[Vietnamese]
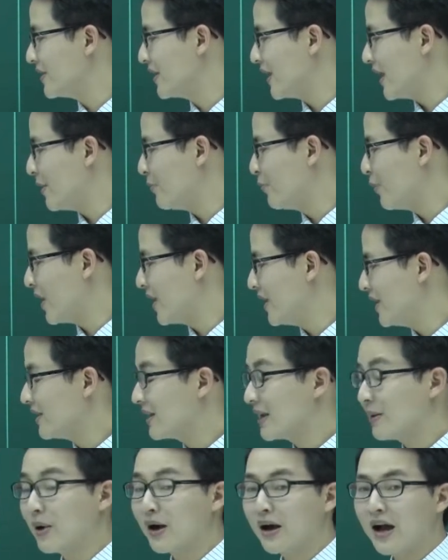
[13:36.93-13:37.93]
nhân e mũ hai
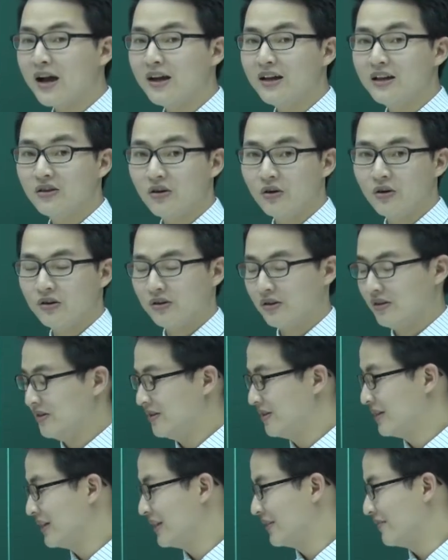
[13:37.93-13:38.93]
x là bằng hai x rồi.
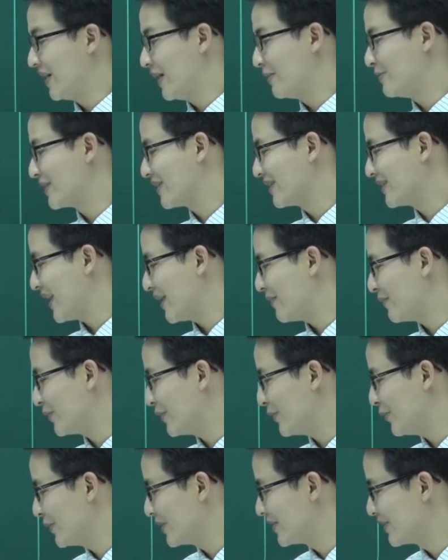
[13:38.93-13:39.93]
Vậy em chỉ cần thay vào
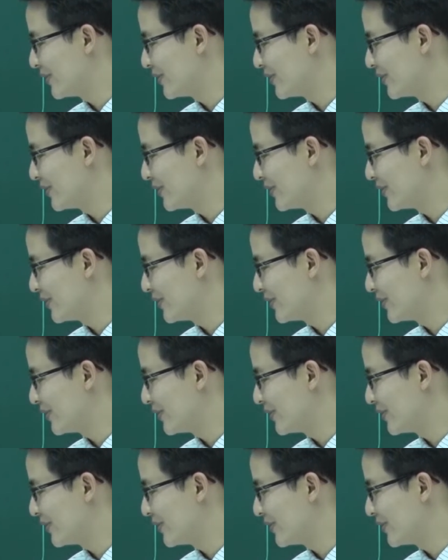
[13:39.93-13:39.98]
thôi,